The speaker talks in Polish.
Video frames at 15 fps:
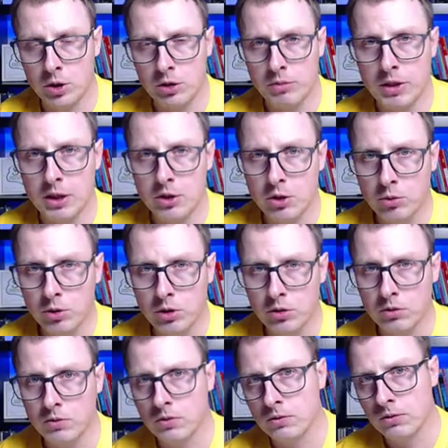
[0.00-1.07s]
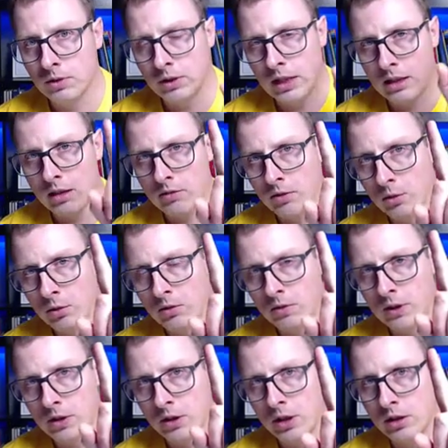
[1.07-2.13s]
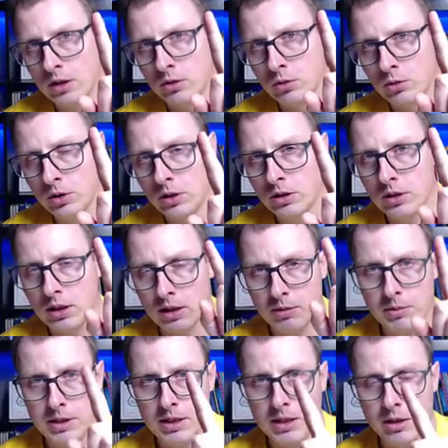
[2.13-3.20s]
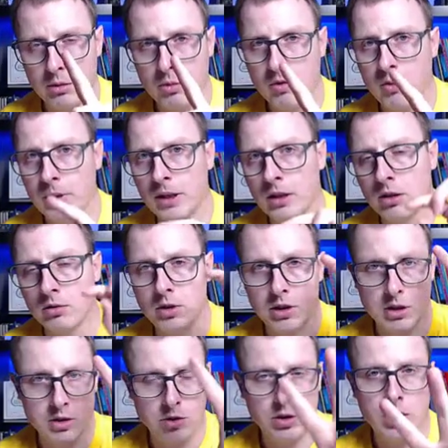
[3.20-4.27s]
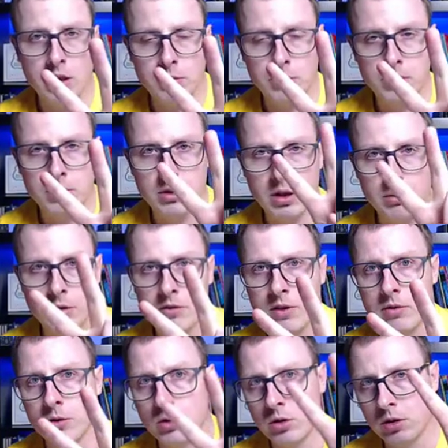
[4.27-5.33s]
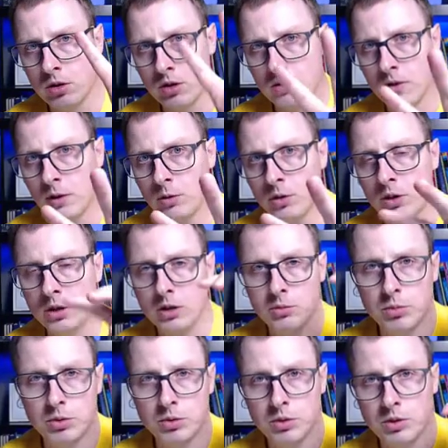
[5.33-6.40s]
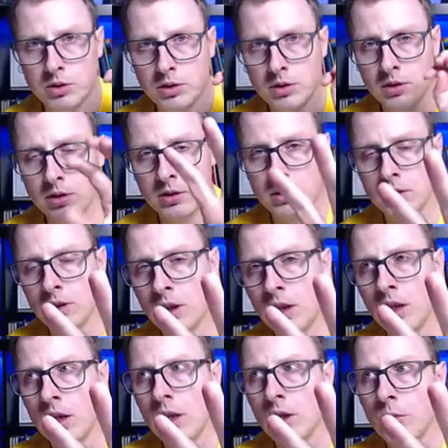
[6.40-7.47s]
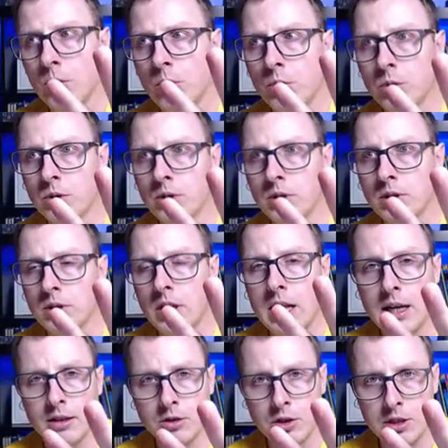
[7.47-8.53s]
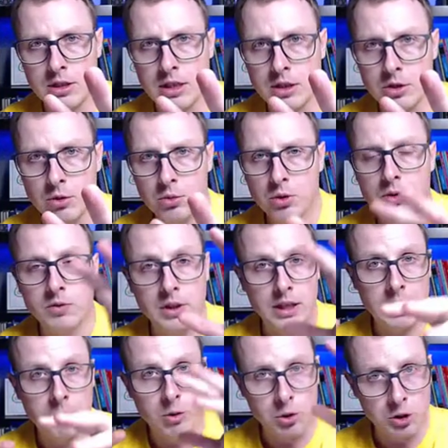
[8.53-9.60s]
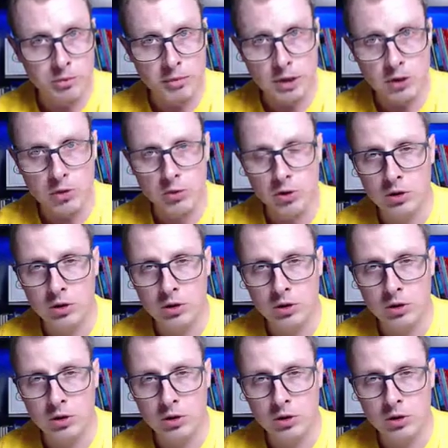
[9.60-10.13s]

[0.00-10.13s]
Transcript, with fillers: 18 unitów, jeden wodór waży 1 unit, tak? masę atomową ma taką, tak jak dodałem, dodamy dwa wodory, to jest 2 unity, plus, e, plus tlen 16 unitów daje nam 18